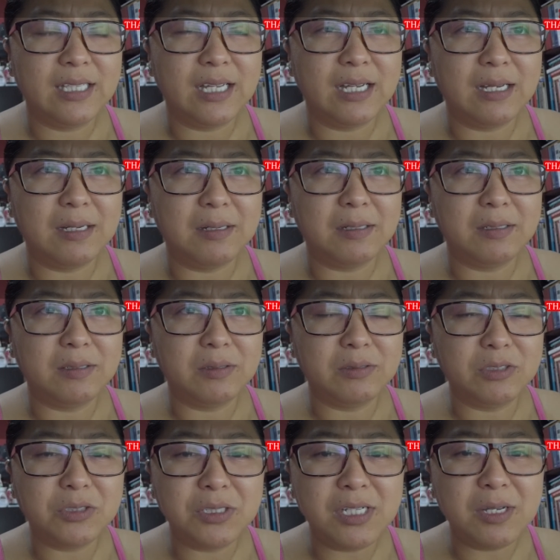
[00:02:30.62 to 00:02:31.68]
ng
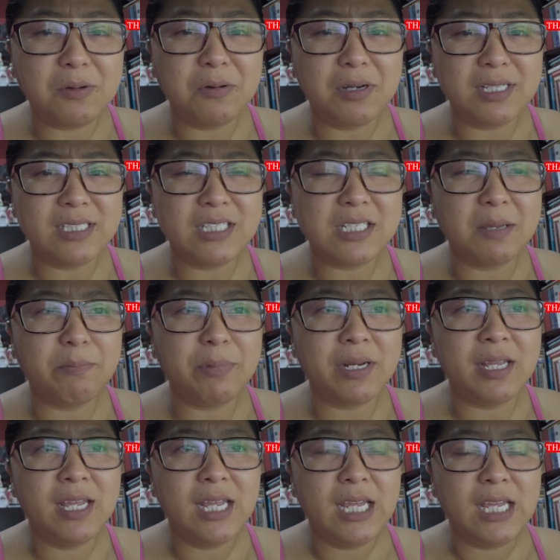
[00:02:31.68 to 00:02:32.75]
journey ko kasi
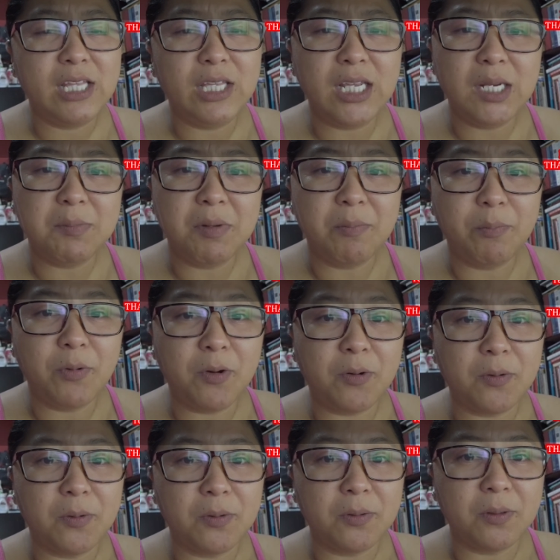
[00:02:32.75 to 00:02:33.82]
syempre hindi naman
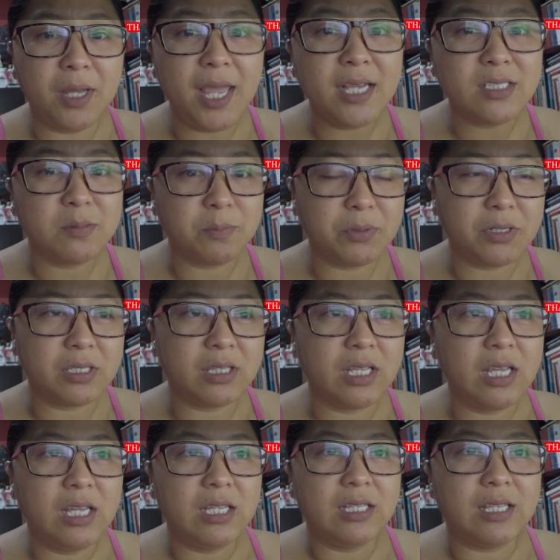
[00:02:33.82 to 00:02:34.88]
po ako expert.
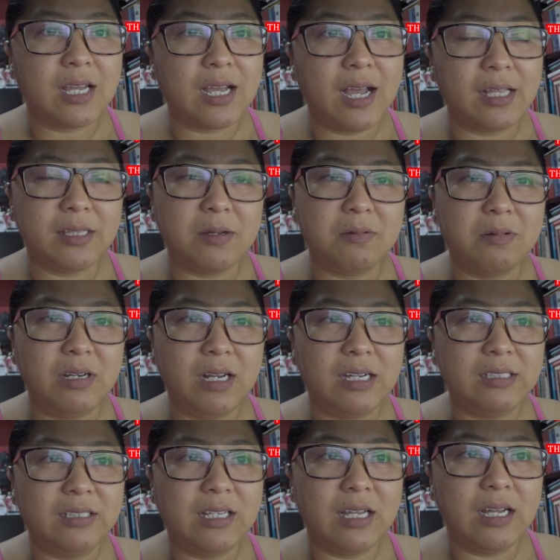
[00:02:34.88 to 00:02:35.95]
Nagkataon
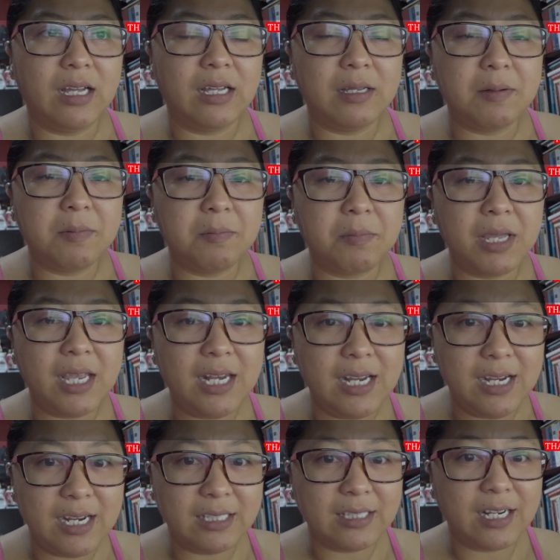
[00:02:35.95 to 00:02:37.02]
lang na
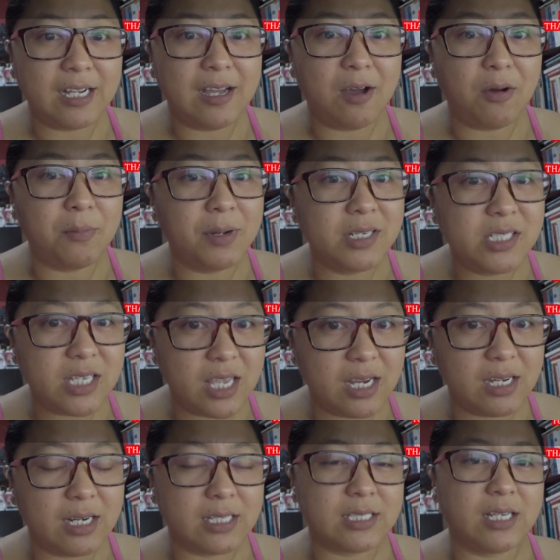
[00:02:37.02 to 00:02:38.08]
mahilig lang talaga ako
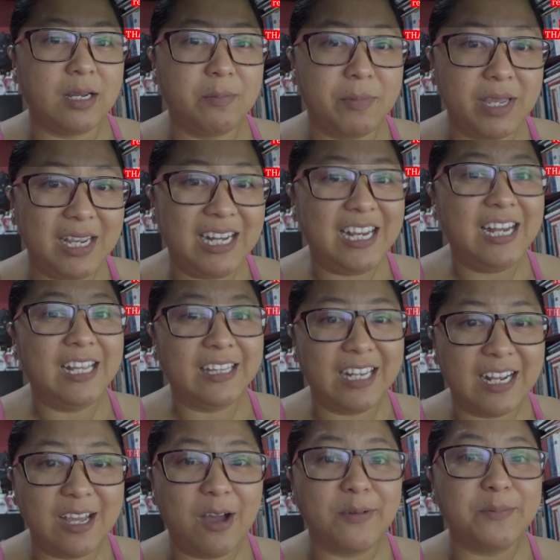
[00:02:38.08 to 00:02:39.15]
mag-share at saka mahilig lang
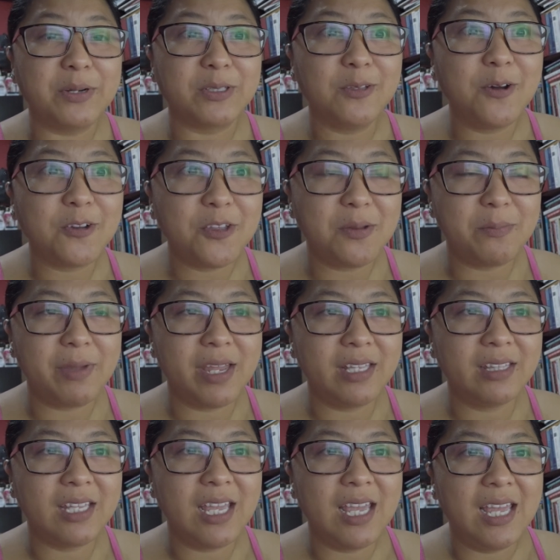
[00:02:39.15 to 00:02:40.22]
talaga ako
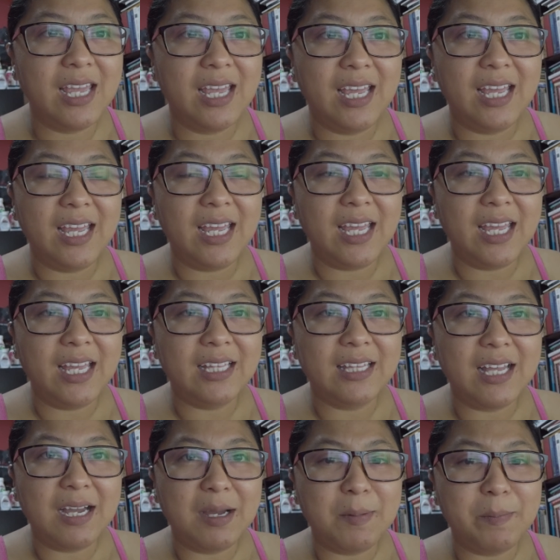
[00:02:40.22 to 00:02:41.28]
mag-document.
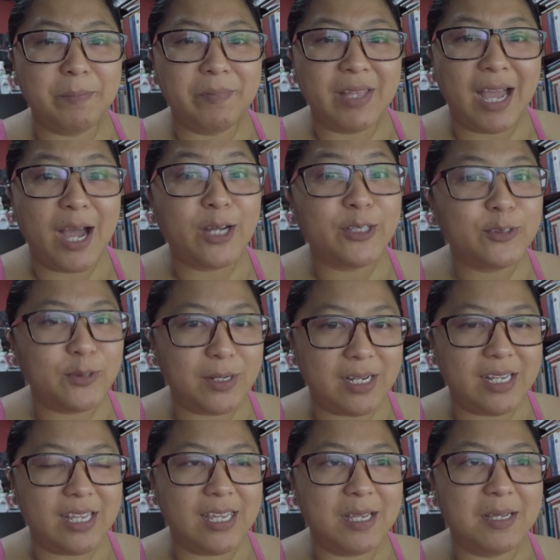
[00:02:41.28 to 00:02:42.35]
And um,
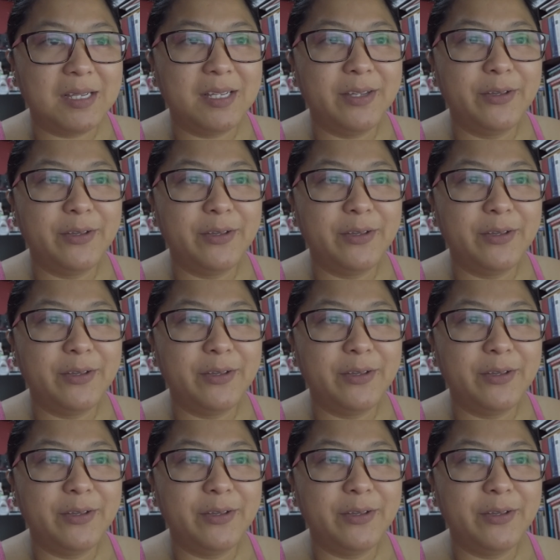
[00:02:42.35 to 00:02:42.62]
actually,